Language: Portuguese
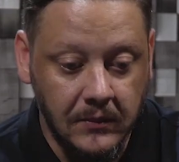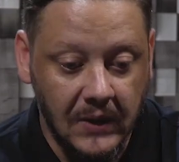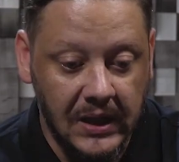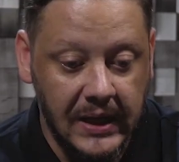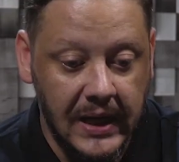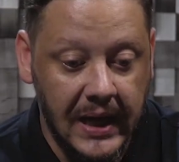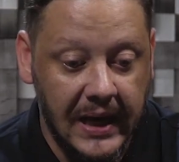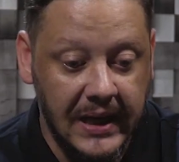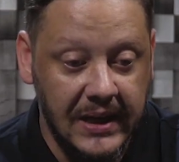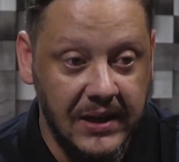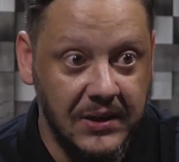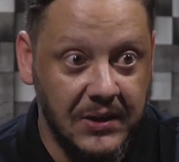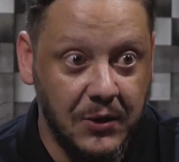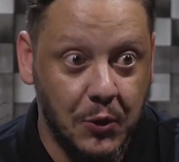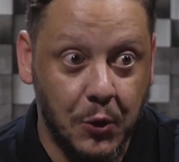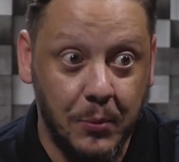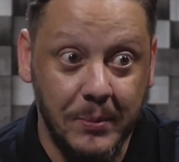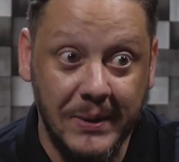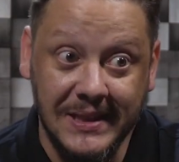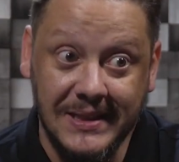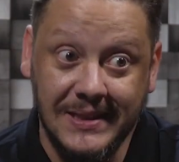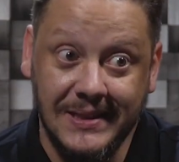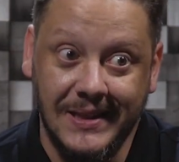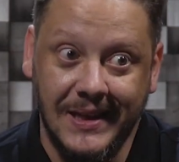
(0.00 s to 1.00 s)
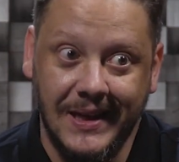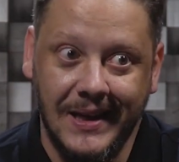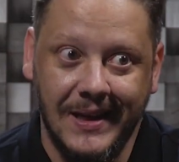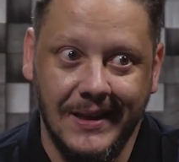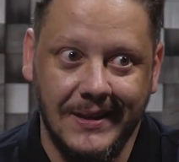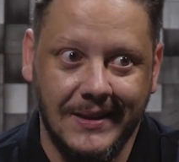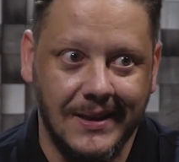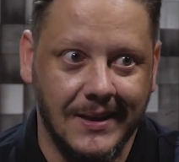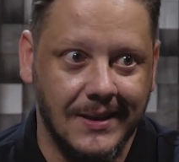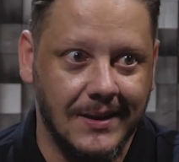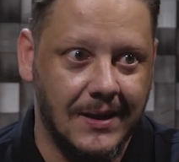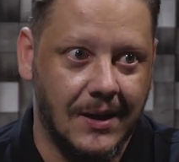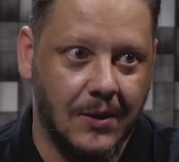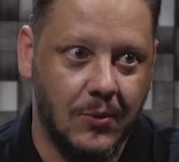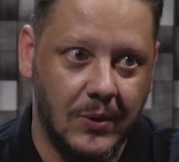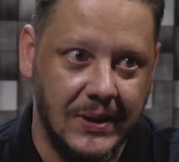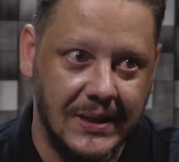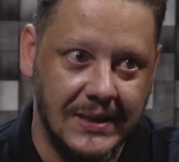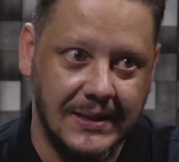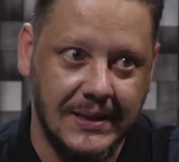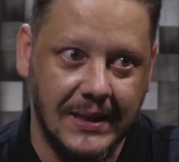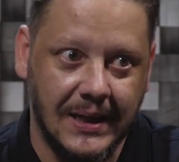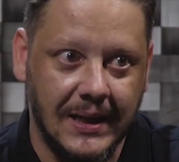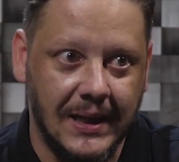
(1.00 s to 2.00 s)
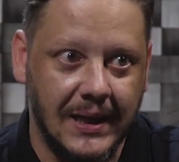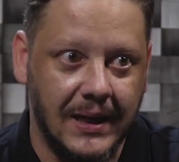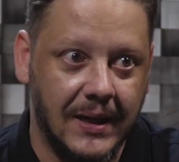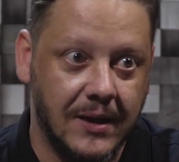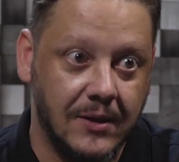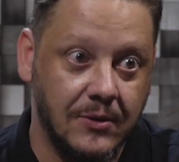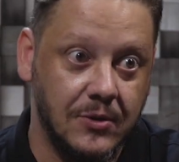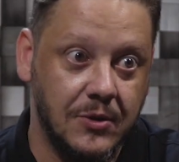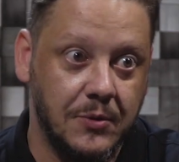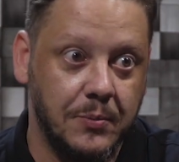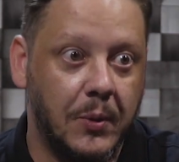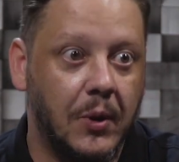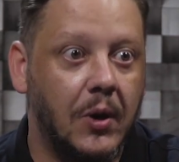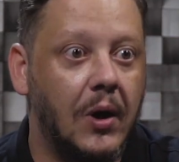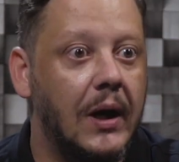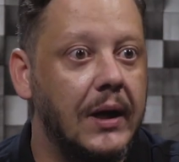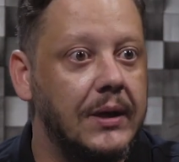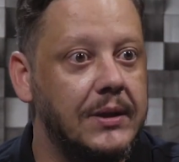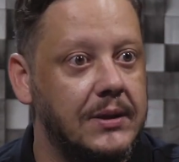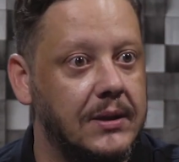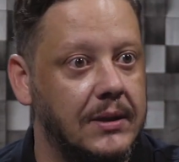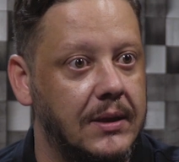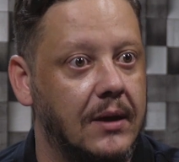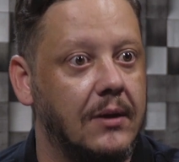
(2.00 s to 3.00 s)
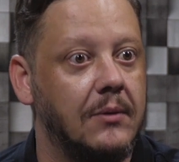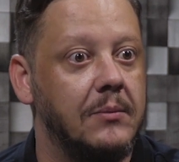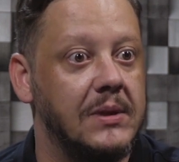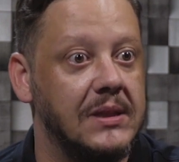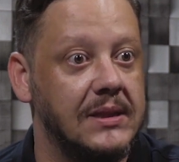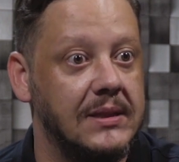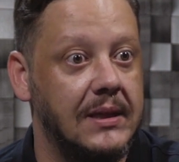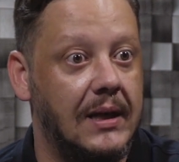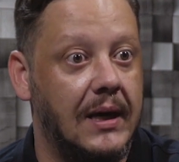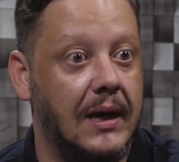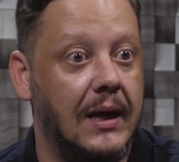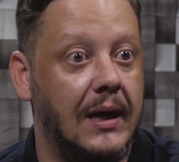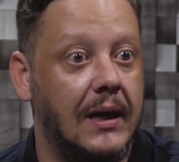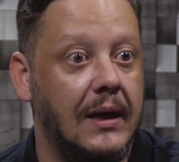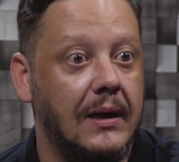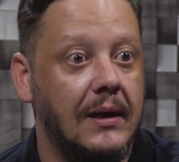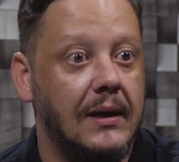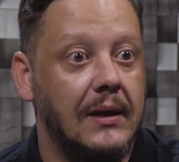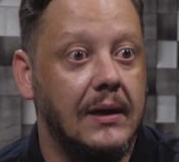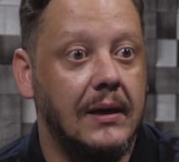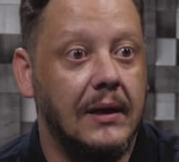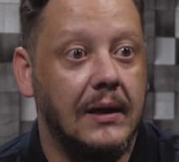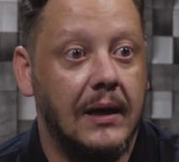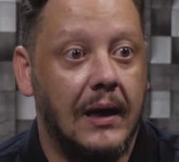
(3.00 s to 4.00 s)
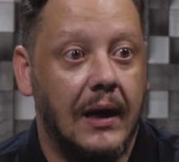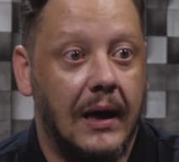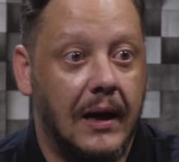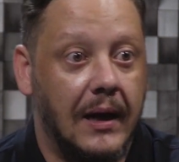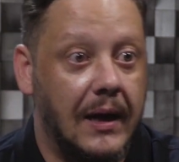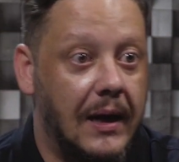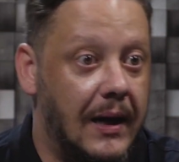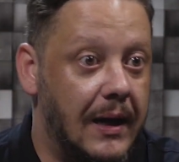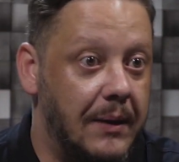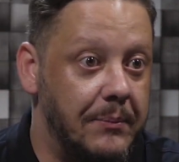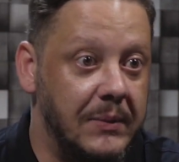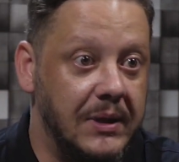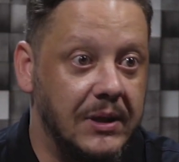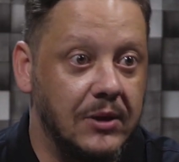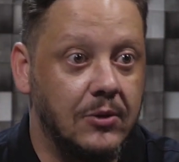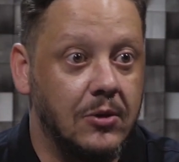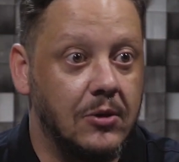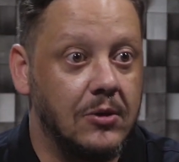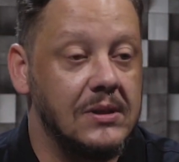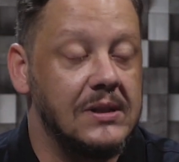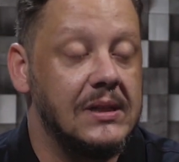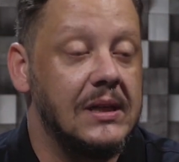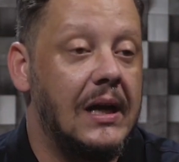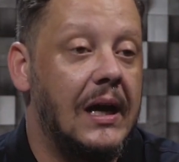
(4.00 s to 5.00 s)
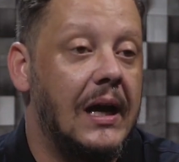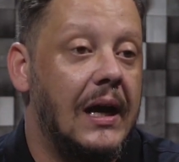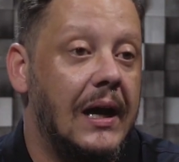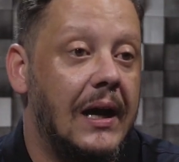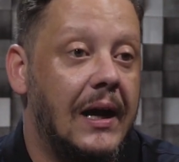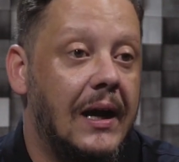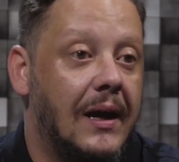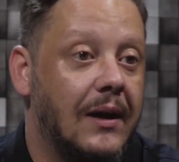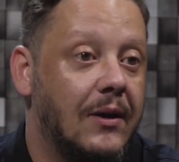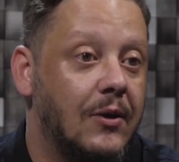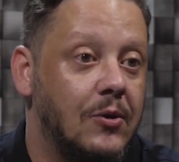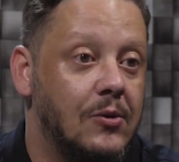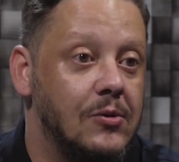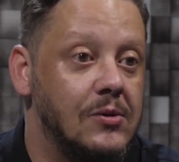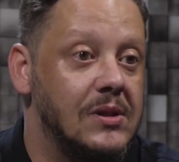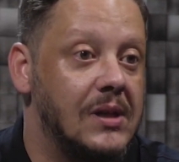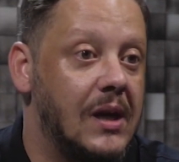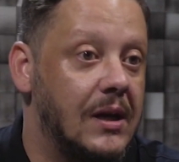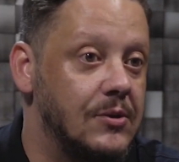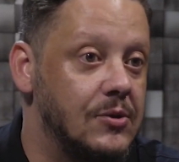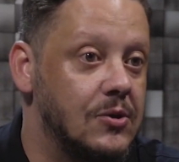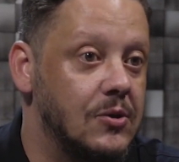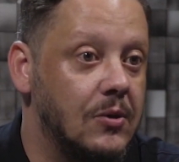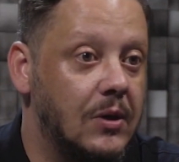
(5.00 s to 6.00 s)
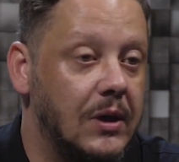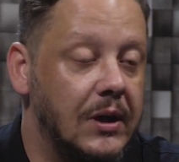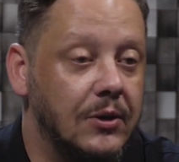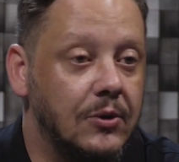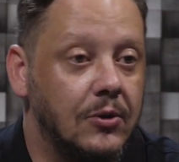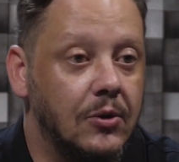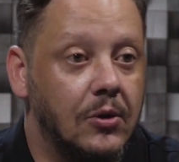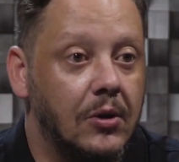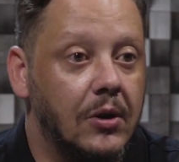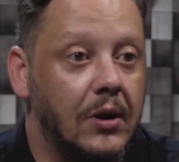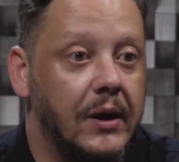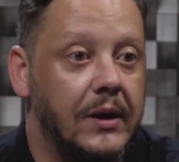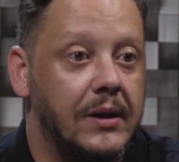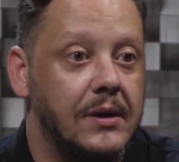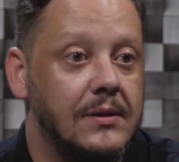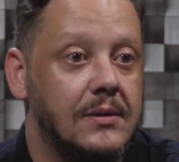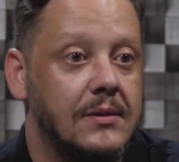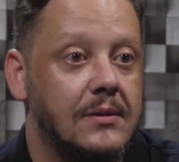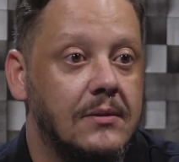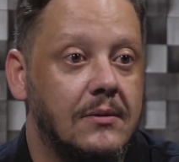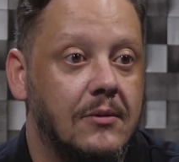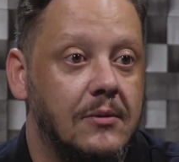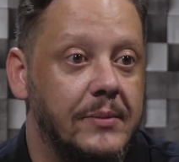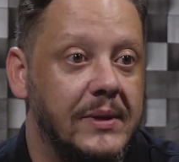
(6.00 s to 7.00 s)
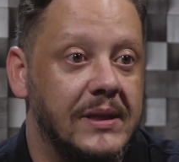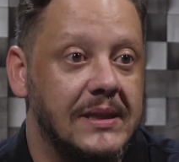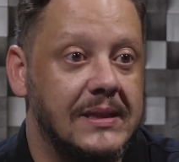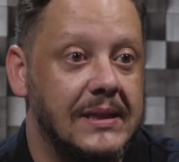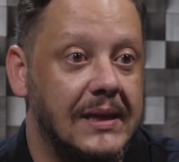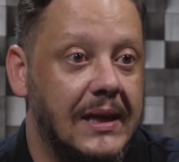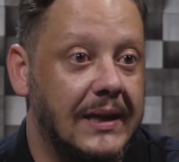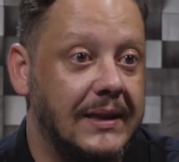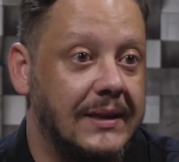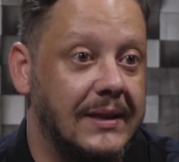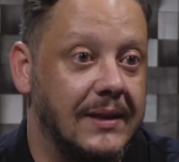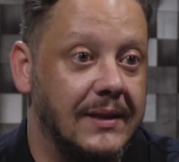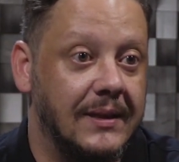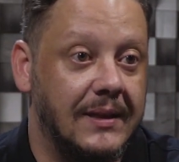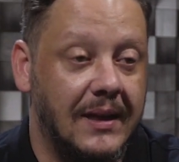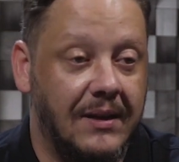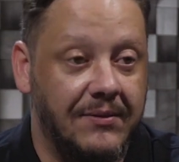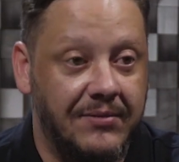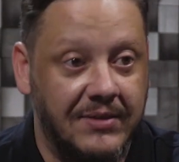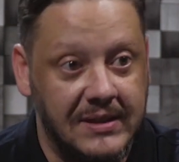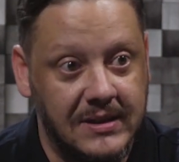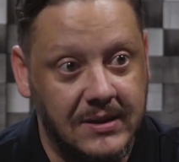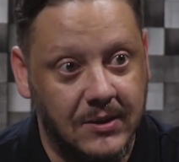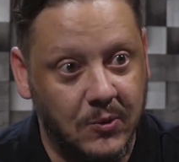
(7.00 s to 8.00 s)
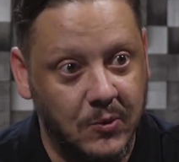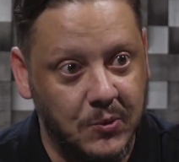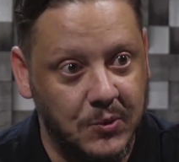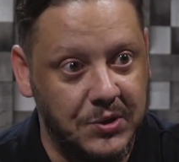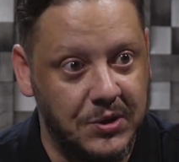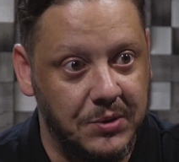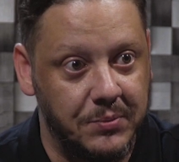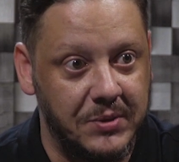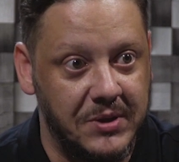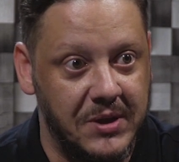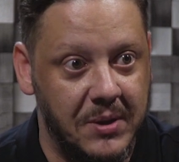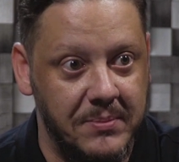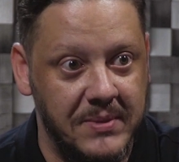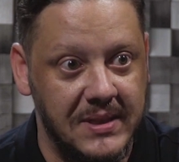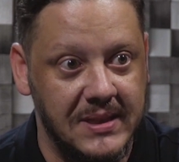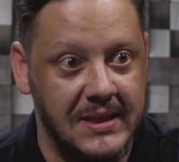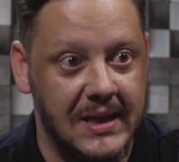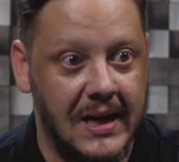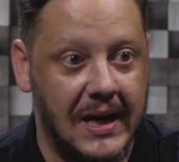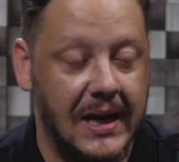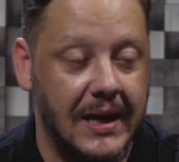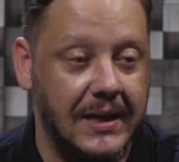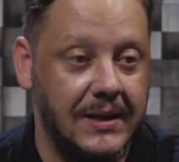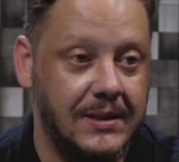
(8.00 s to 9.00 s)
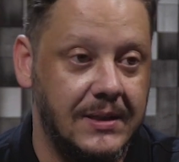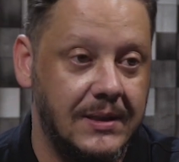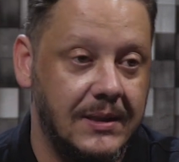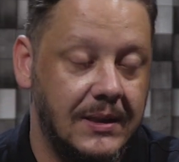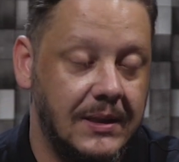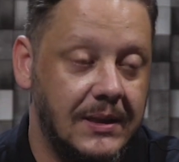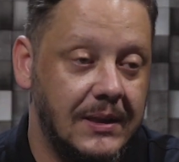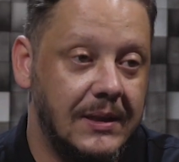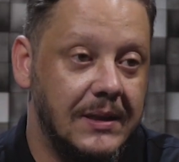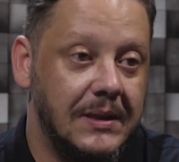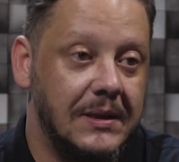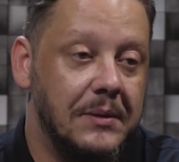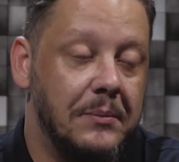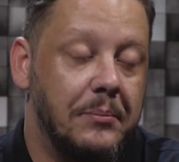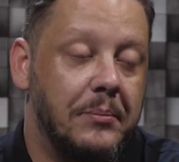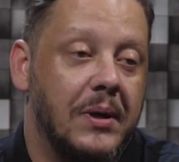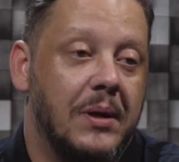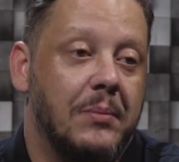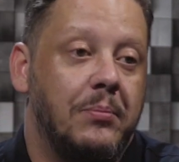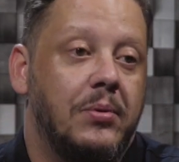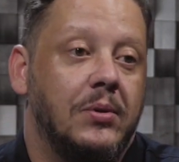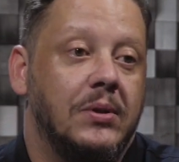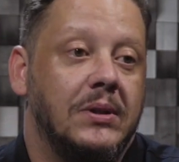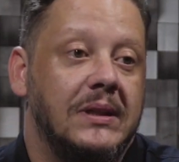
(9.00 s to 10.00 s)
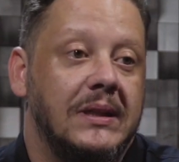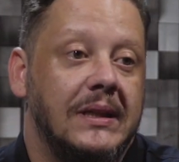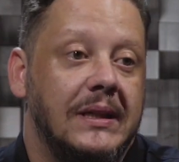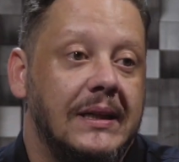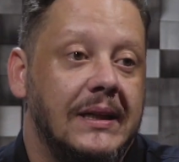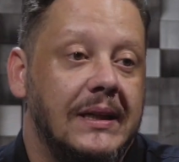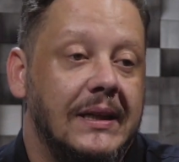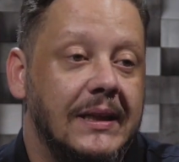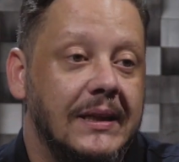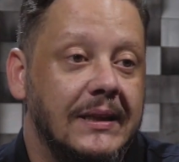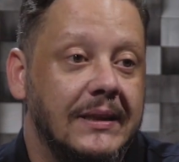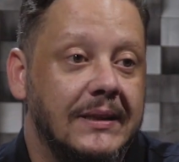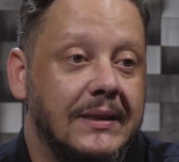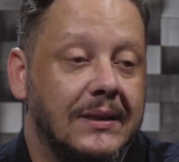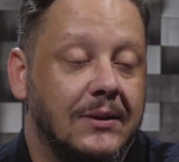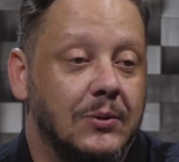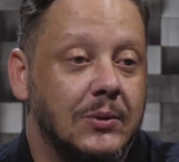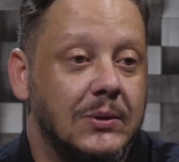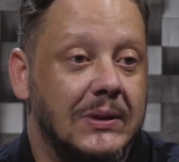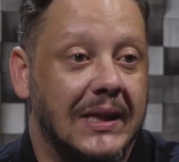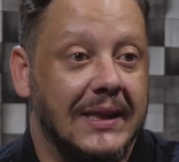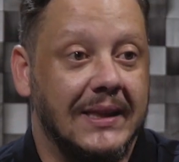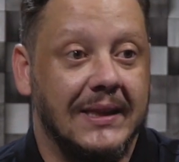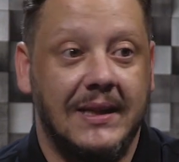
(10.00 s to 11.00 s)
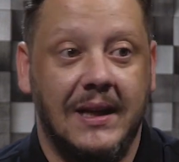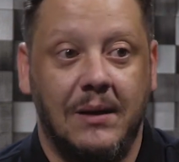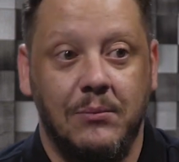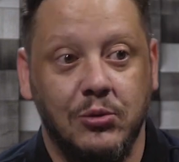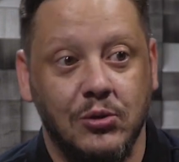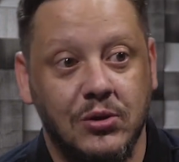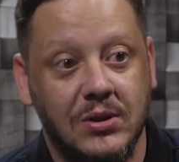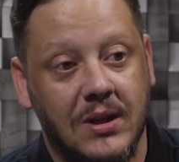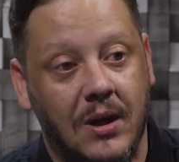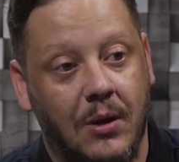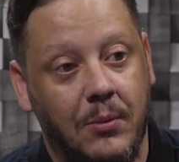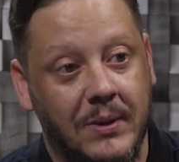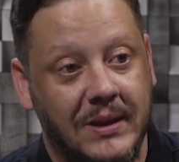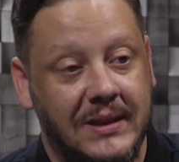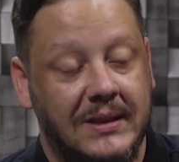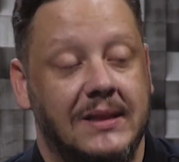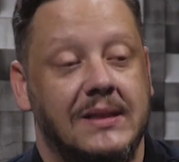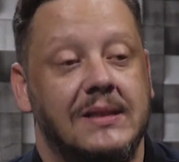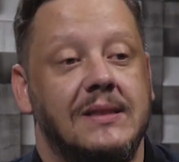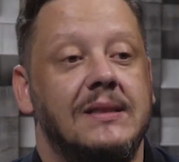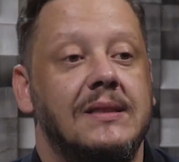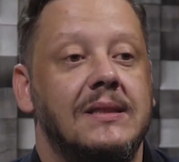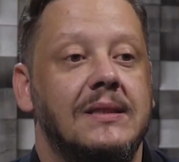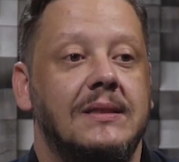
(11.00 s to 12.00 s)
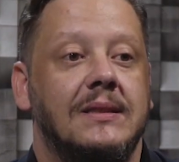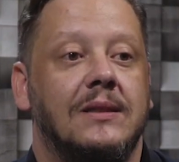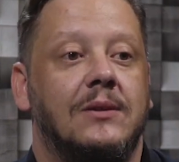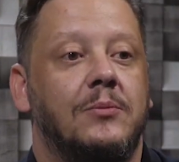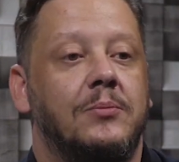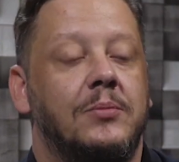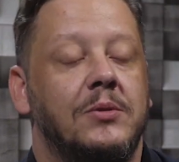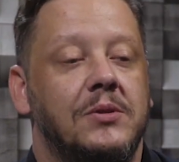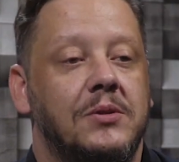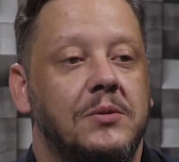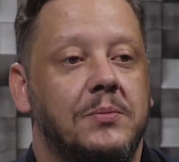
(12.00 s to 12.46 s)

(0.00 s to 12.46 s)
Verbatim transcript: E aí comecei a tentar conhecer a galera do esporte, né, começar a me entrosar, a cruzar nos corredores, começar a tentar fazer algum tipo de amizade para poder então tentar buscar uma transição para o